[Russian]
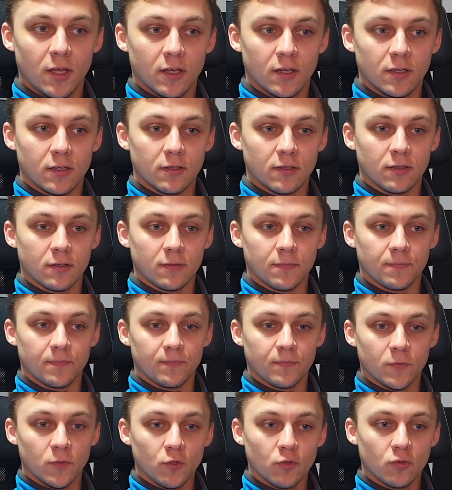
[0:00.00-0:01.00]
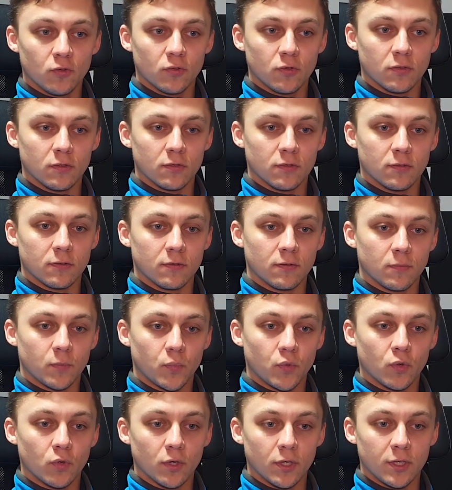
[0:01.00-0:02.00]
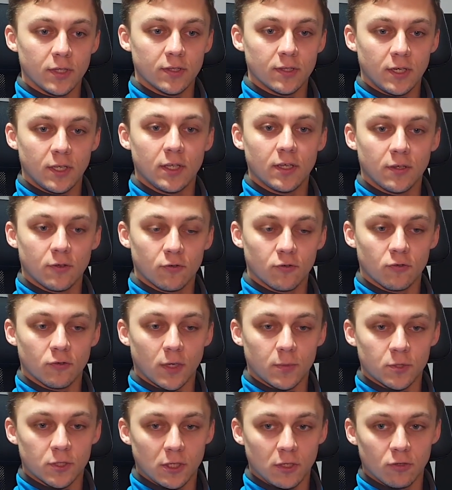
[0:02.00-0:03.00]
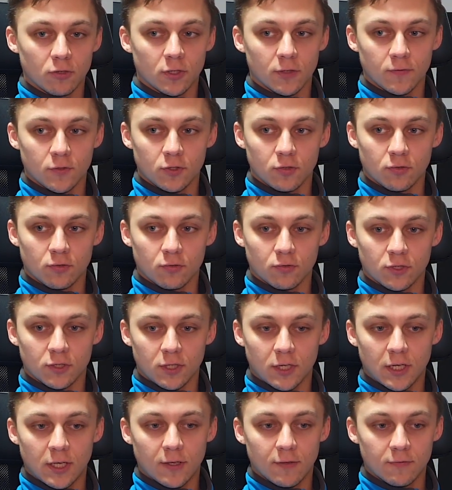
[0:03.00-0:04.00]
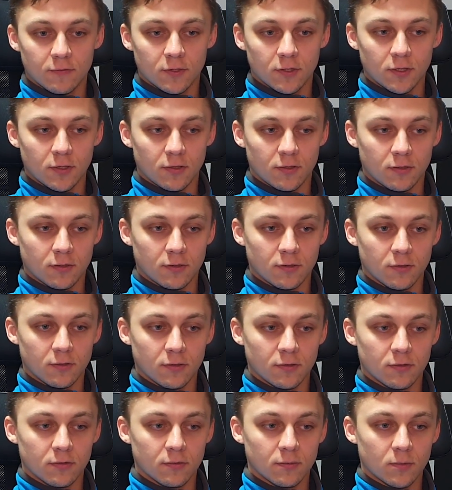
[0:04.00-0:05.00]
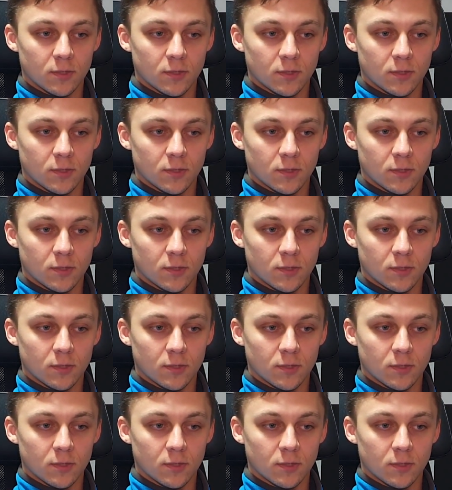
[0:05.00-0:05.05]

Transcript: Эм, ну, э, по интерьеру абсолютно все устраивает, э,